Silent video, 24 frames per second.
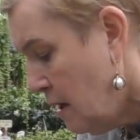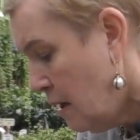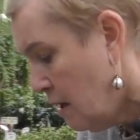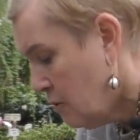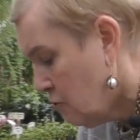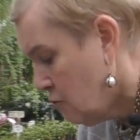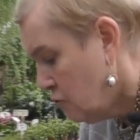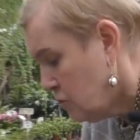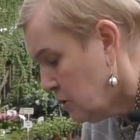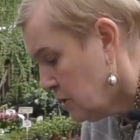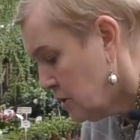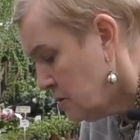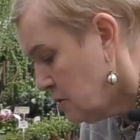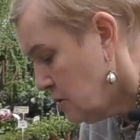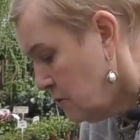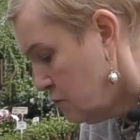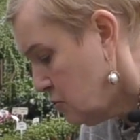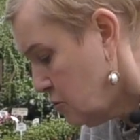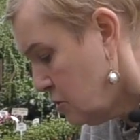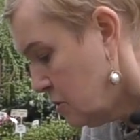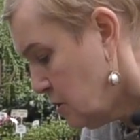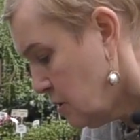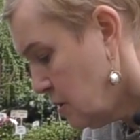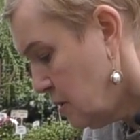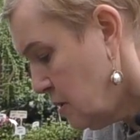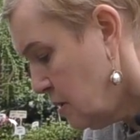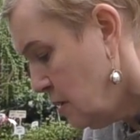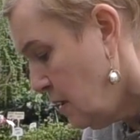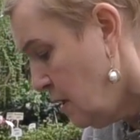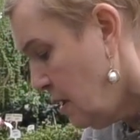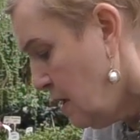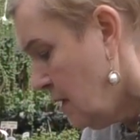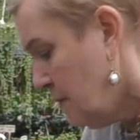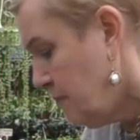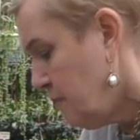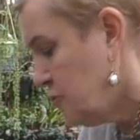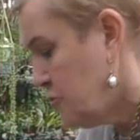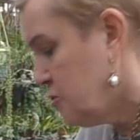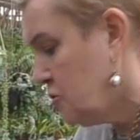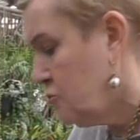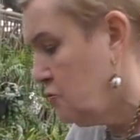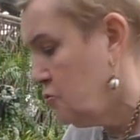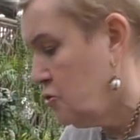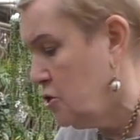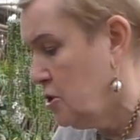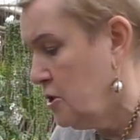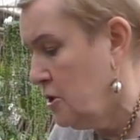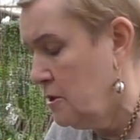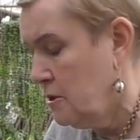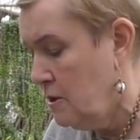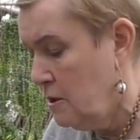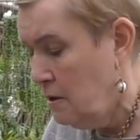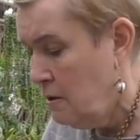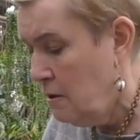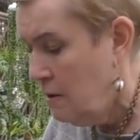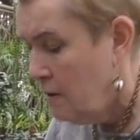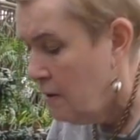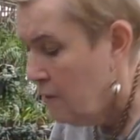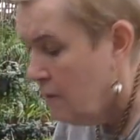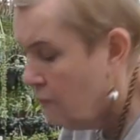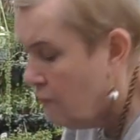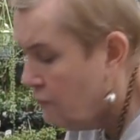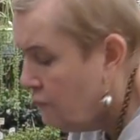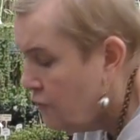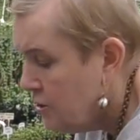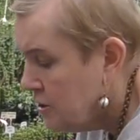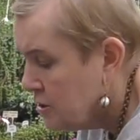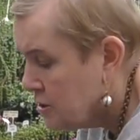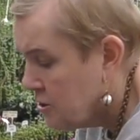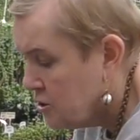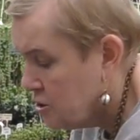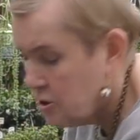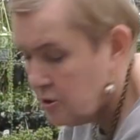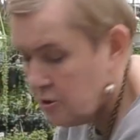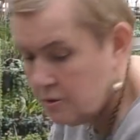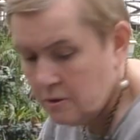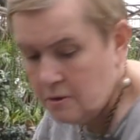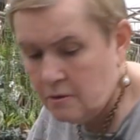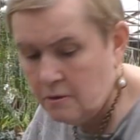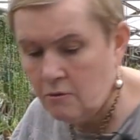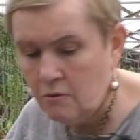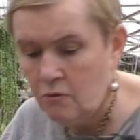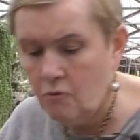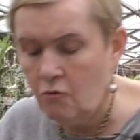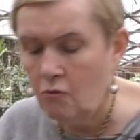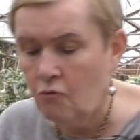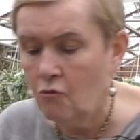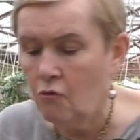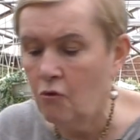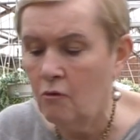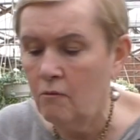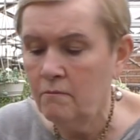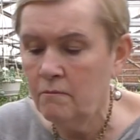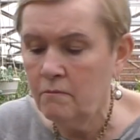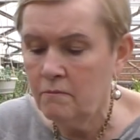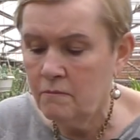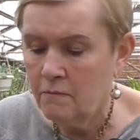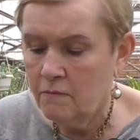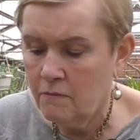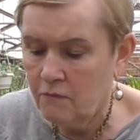Аккуратно вот так я постучала, вытащила ком.